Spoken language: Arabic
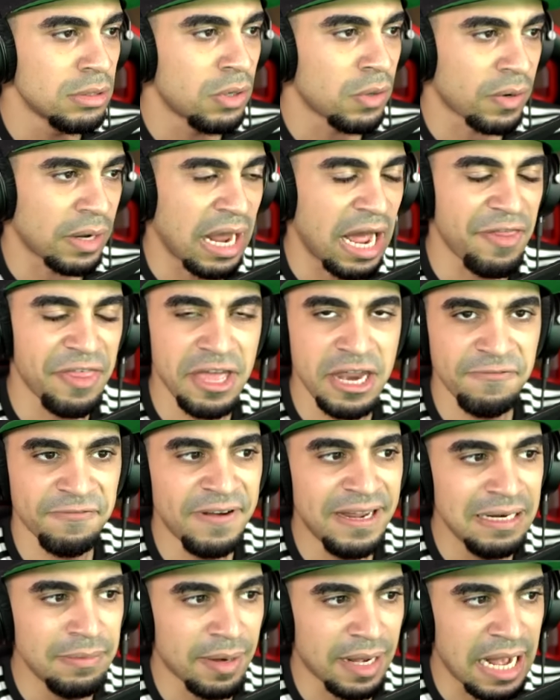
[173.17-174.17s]
اوكي هذا
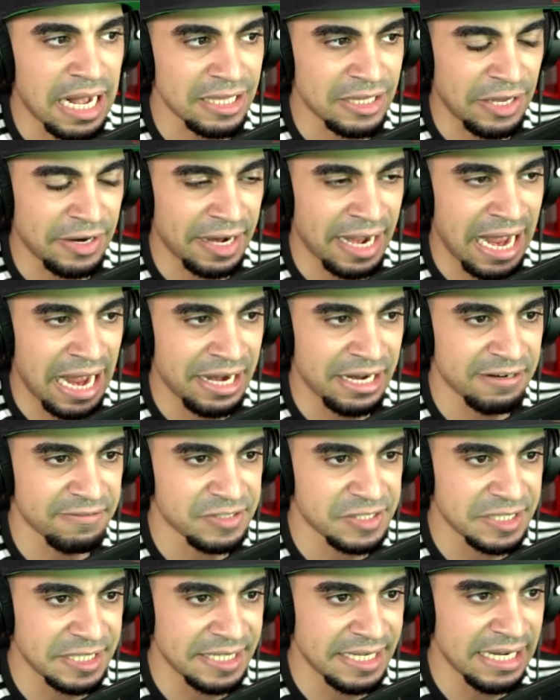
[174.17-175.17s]
ينفع لمقاطع الراحة
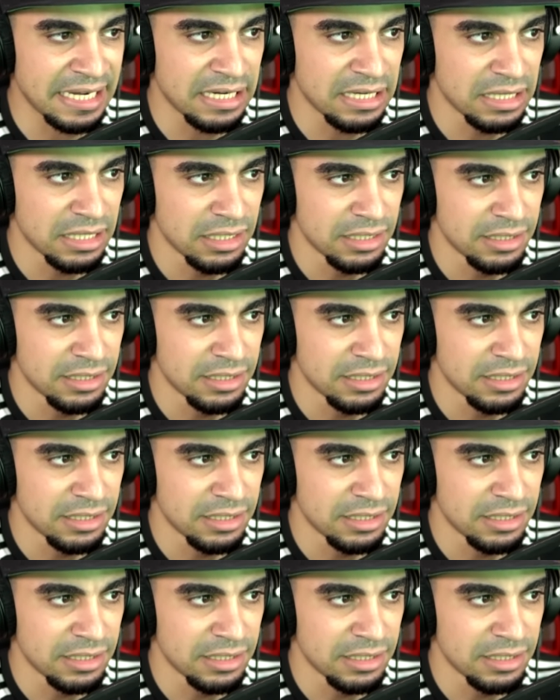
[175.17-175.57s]
النفسية